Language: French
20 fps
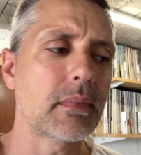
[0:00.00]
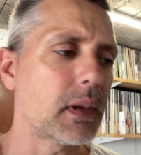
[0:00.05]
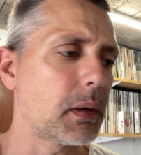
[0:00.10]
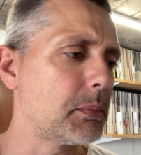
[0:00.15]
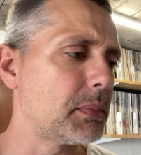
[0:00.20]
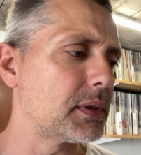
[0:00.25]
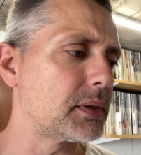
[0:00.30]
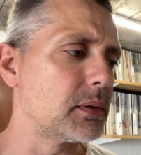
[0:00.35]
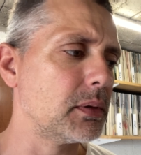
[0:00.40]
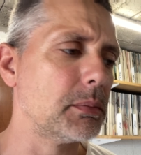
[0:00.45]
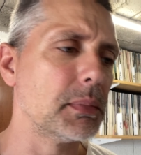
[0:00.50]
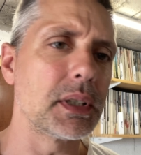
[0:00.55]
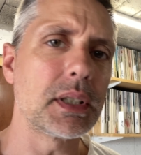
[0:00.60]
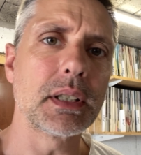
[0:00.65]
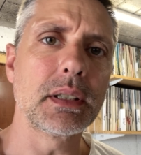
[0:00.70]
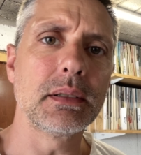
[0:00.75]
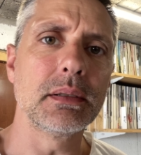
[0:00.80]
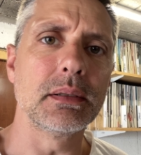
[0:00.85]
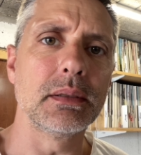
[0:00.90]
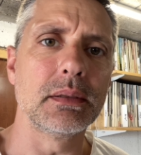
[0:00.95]
Parce que le
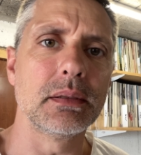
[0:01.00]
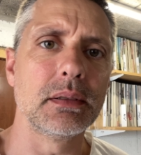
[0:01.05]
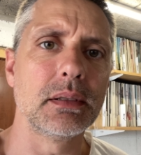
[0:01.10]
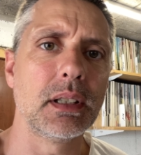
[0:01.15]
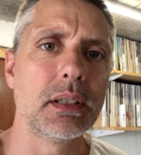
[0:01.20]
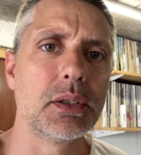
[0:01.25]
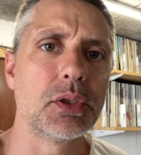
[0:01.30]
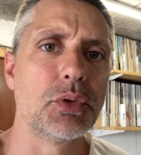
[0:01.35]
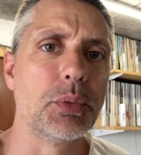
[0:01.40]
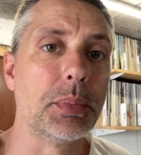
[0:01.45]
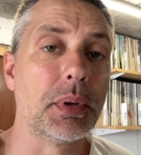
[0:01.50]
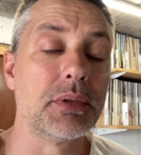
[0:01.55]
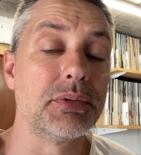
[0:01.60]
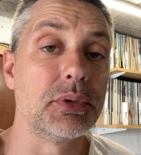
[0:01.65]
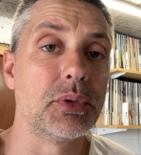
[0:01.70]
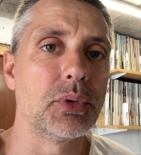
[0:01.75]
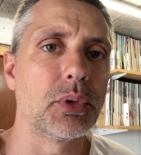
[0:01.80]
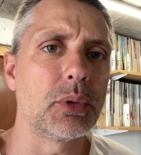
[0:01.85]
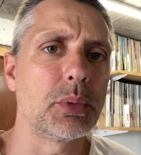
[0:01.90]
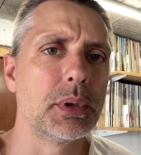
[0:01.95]
machin, euh, là, je vais pas le
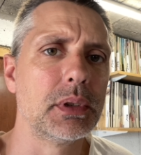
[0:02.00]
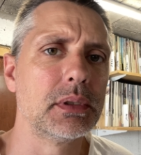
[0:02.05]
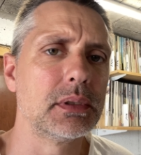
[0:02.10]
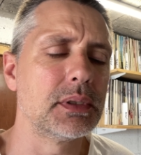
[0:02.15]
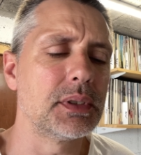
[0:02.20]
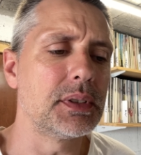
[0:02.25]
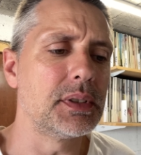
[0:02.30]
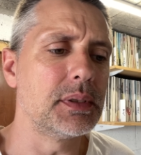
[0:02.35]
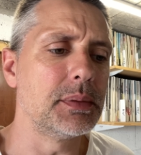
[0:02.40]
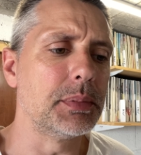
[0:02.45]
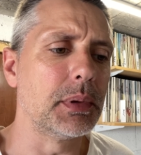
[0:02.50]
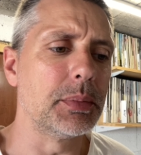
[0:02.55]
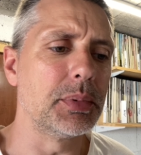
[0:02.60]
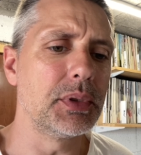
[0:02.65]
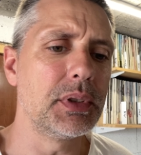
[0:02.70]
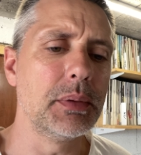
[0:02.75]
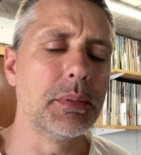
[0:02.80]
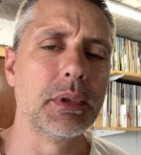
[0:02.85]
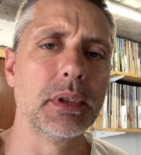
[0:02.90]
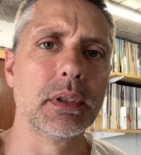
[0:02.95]
foutre sur toi, c'est pas
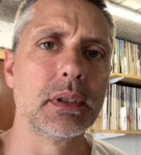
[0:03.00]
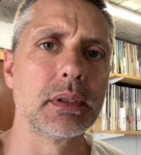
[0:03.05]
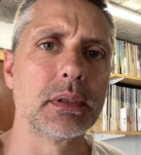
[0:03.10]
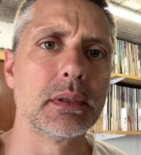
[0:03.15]
possible, quoi.